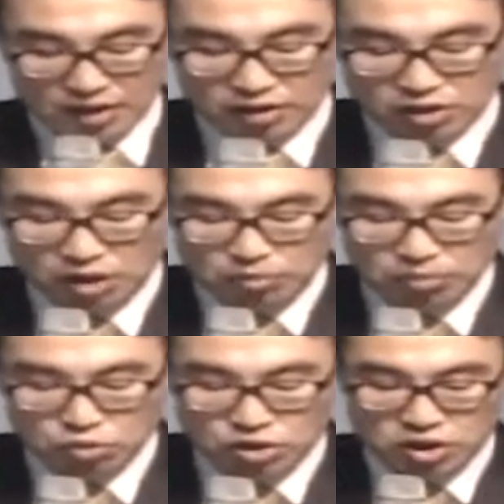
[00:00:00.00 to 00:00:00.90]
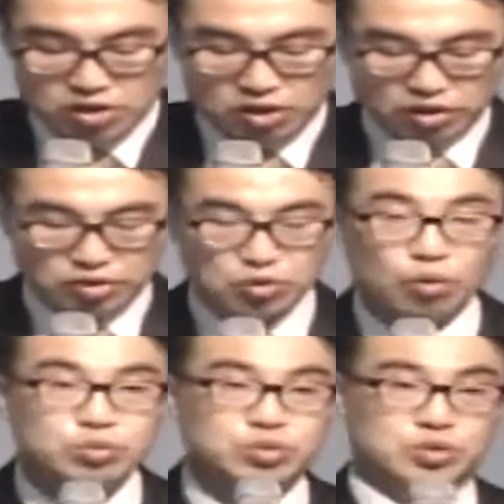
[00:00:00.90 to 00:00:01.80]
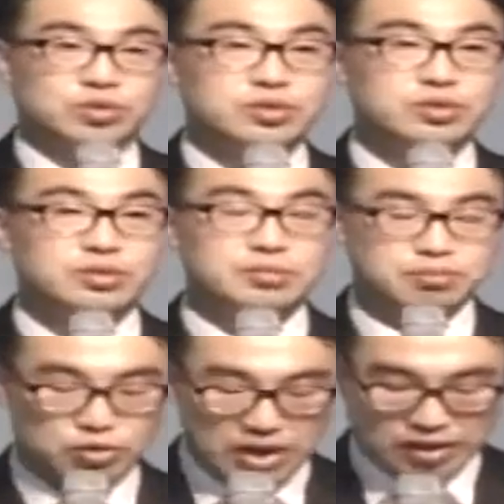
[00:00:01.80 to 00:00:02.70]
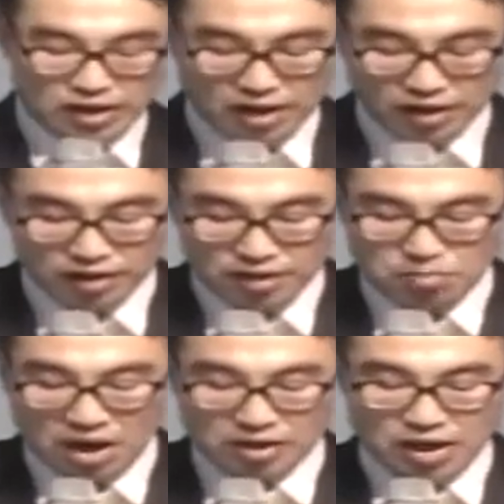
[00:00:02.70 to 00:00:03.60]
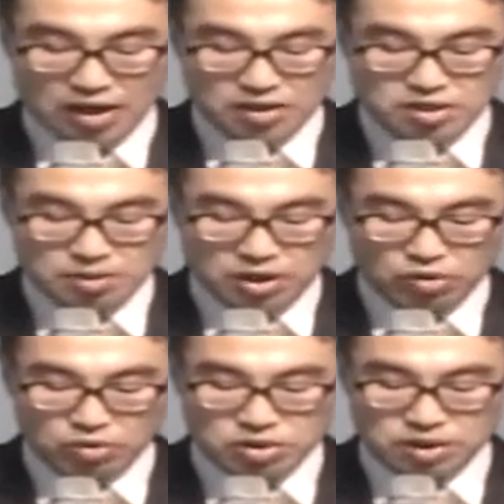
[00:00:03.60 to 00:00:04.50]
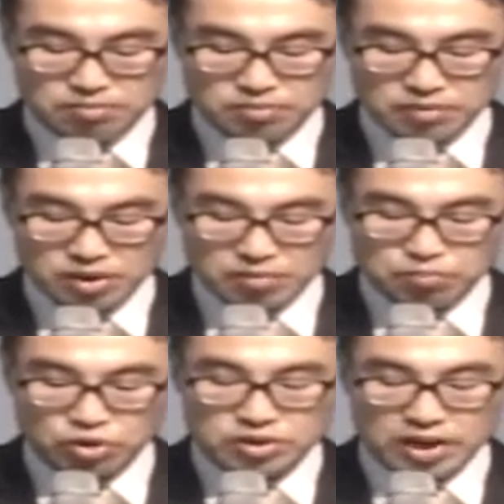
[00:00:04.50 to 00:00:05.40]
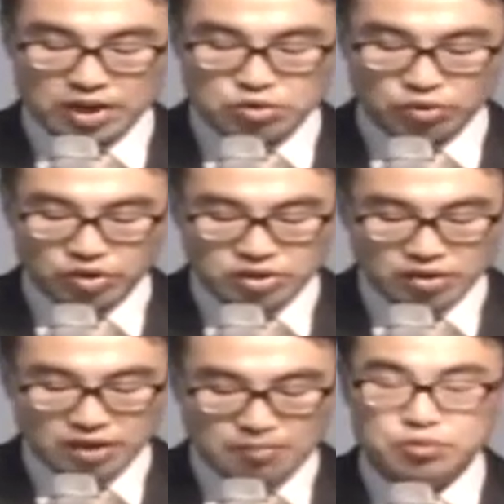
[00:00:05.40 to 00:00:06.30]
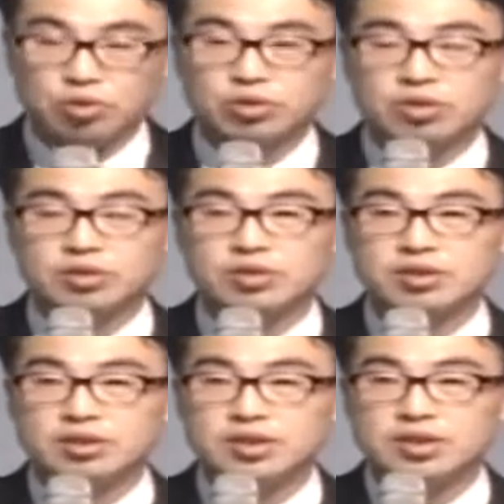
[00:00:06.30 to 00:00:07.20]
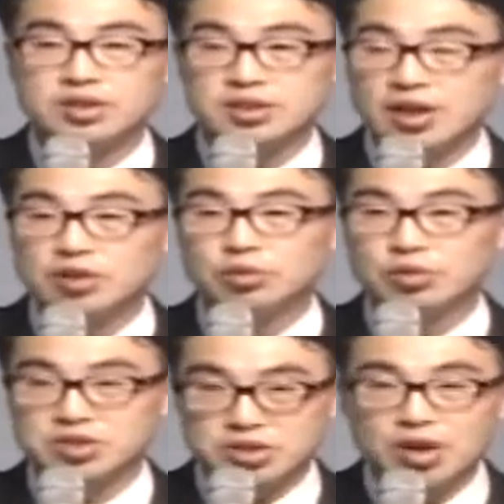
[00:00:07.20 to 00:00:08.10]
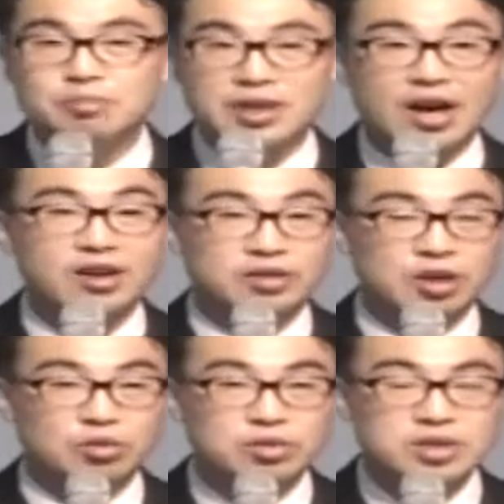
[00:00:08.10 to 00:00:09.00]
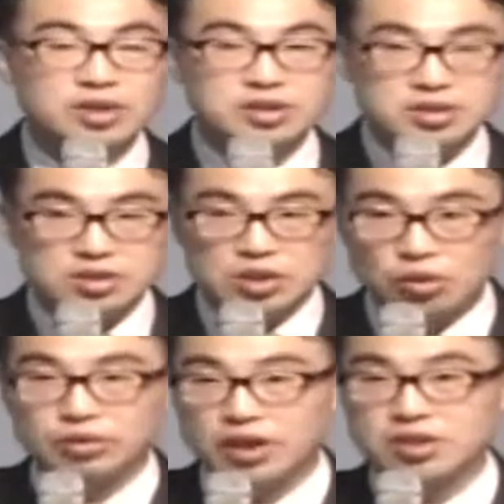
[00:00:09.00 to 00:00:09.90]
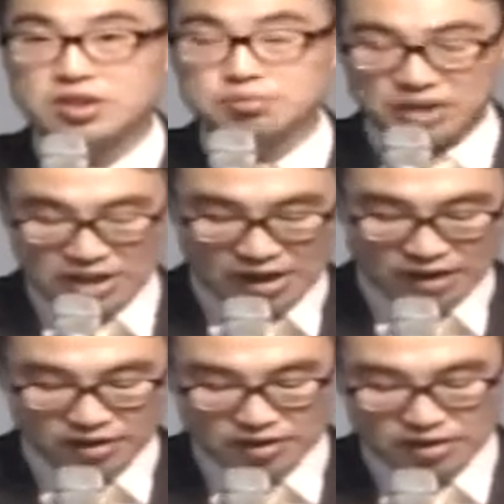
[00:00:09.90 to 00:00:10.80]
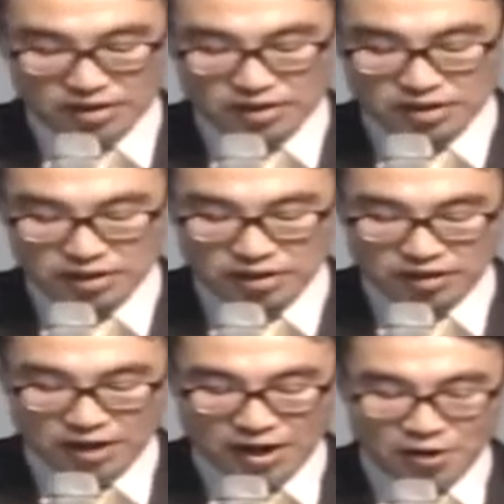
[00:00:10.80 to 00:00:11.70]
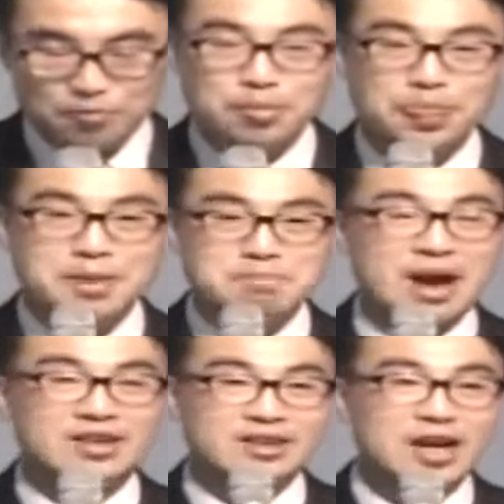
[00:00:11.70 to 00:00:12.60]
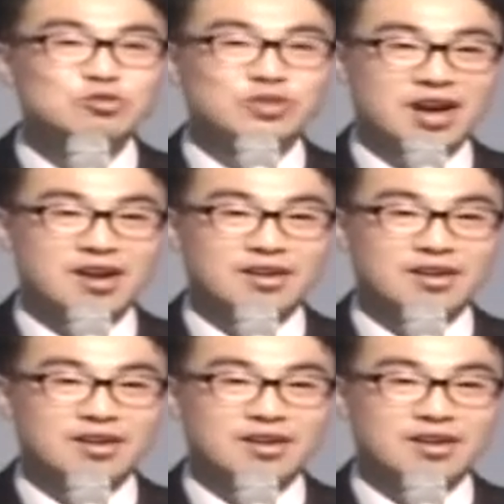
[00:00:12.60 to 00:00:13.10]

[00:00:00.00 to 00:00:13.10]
끝없는 물질적인 욕구뿐 아니라 막강한 지배 욕심, 불사의 종교적 탐욕으로 시달렸고 시험 당하였다고 기록되어 있습니다. 그런데 만일 예수가